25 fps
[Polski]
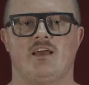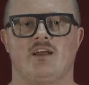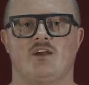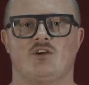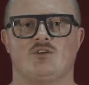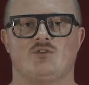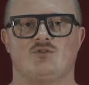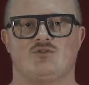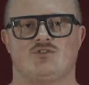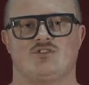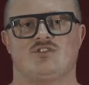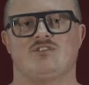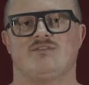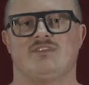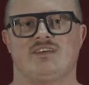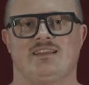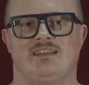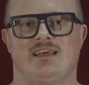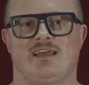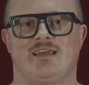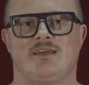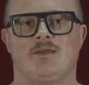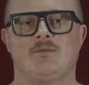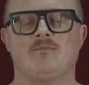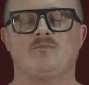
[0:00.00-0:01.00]
Krótszy
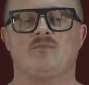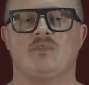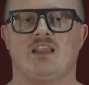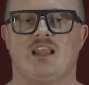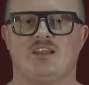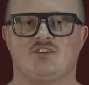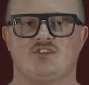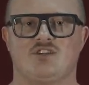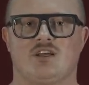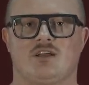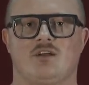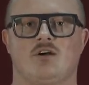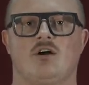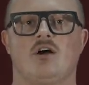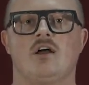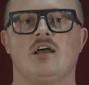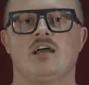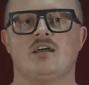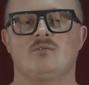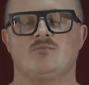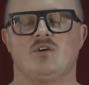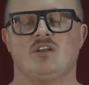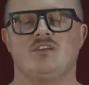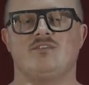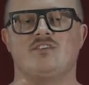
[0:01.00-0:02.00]
wydech. Dlaczego?
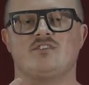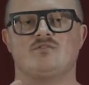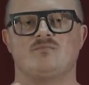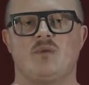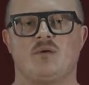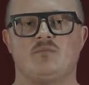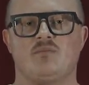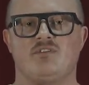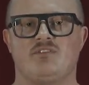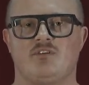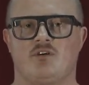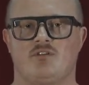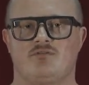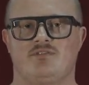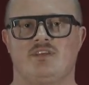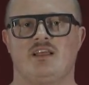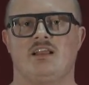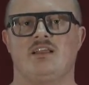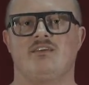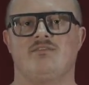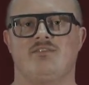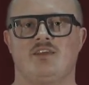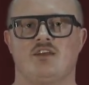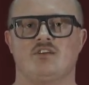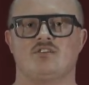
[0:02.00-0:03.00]
Ponieważ mamy o
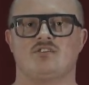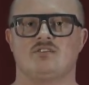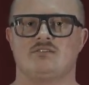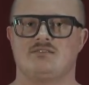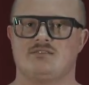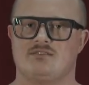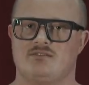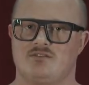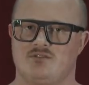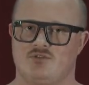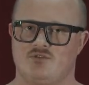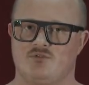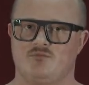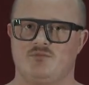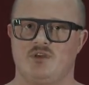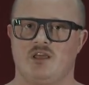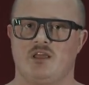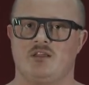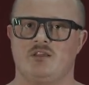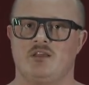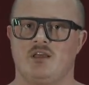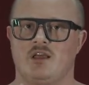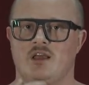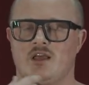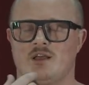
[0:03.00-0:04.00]
wiele większy
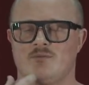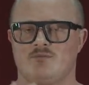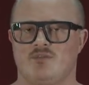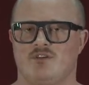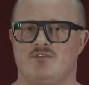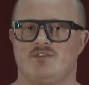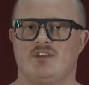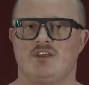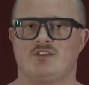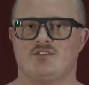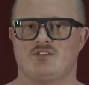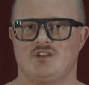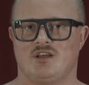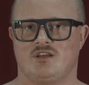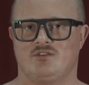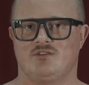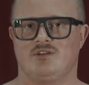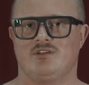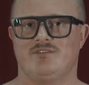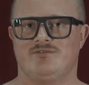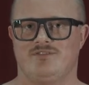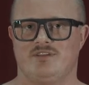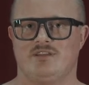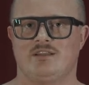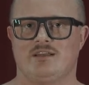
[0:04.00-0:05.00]
strumień powietrza,
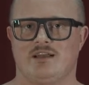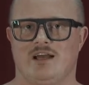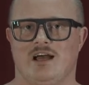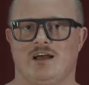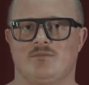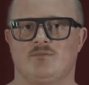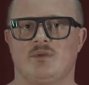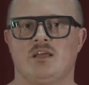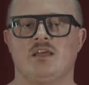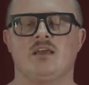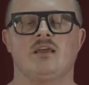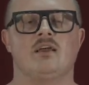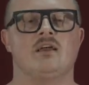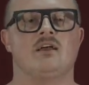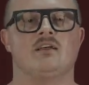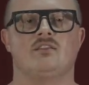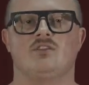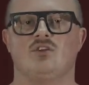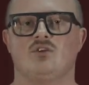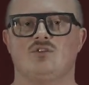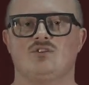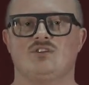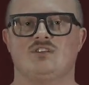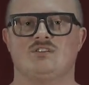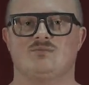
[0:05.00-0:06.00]
który wydychamy,
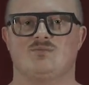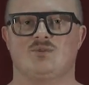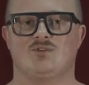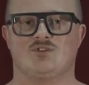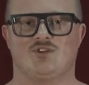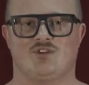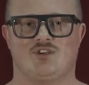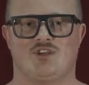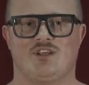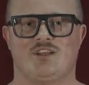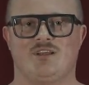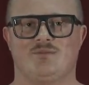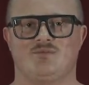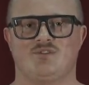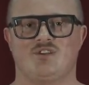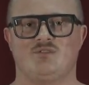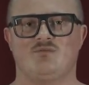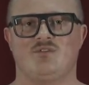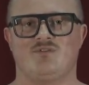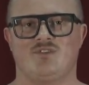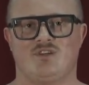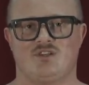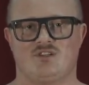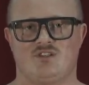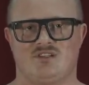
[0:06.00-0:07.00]
to nic, proszę się nie
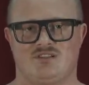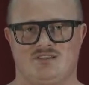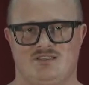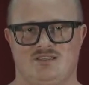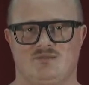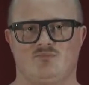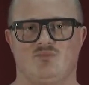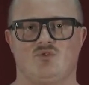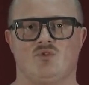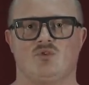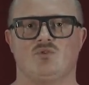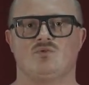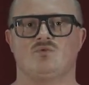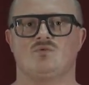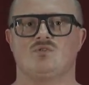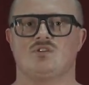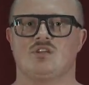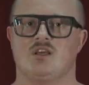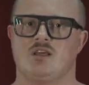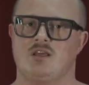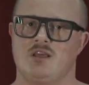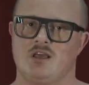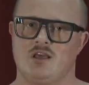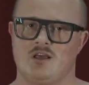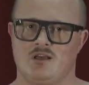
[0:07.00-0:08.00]
przejmować, że sy było
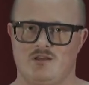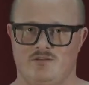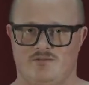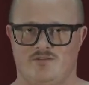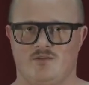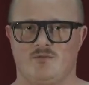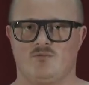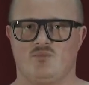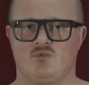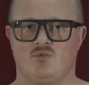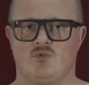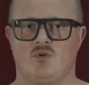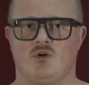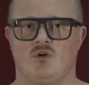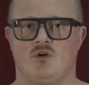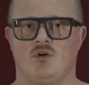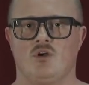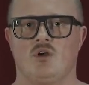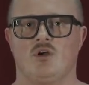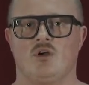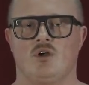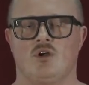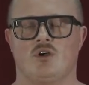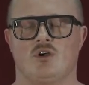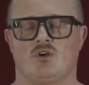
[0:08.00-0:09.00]
dłużej, fy było
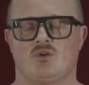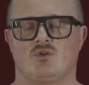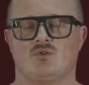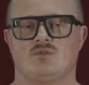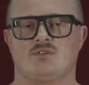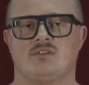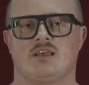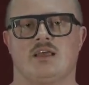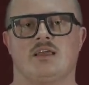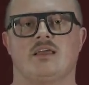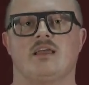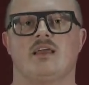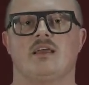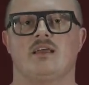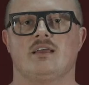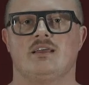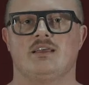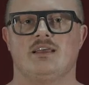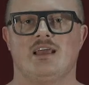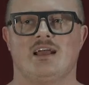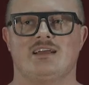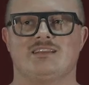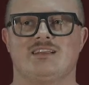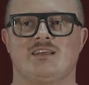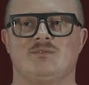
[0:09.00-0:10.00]
krócej.
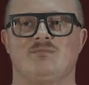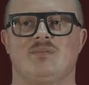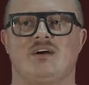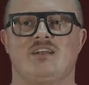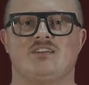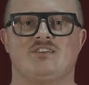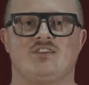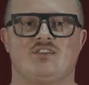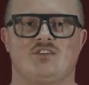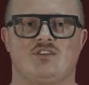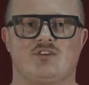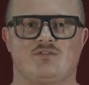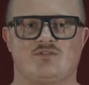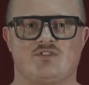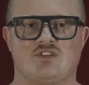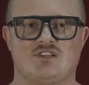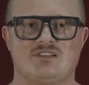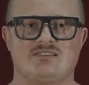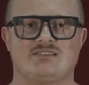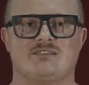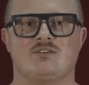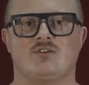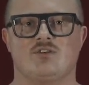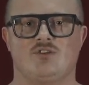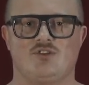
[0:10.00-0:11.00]
Jak najbardziej to
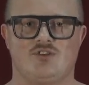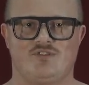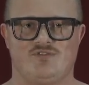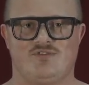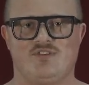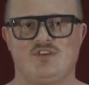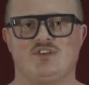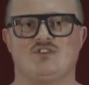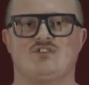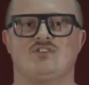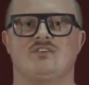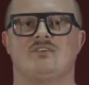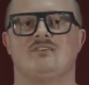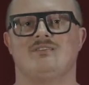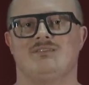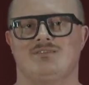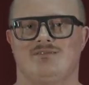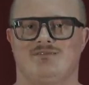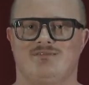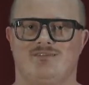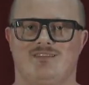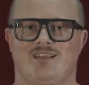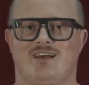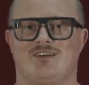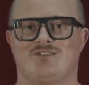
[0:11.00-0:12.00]
wszystko ćwiczy
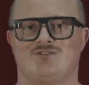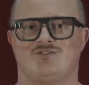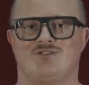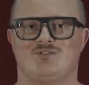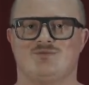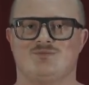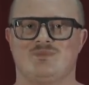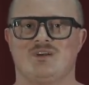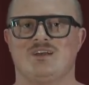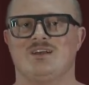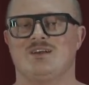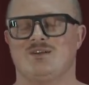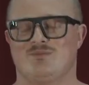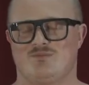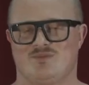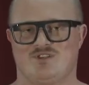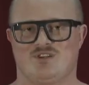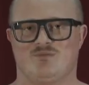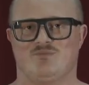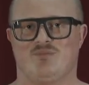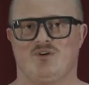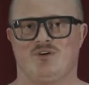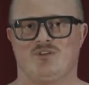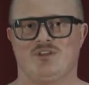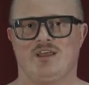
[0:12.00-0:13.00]
naszą
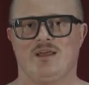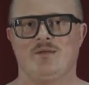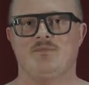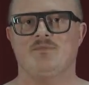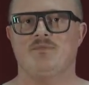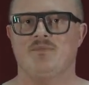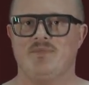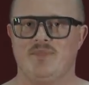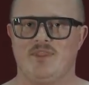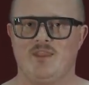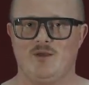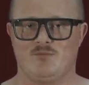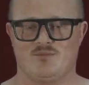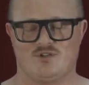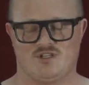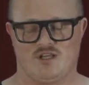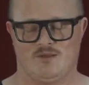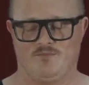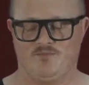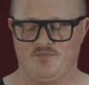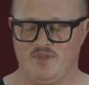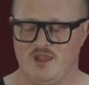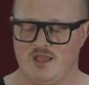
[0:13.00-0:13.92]
przeponę. Dobrze,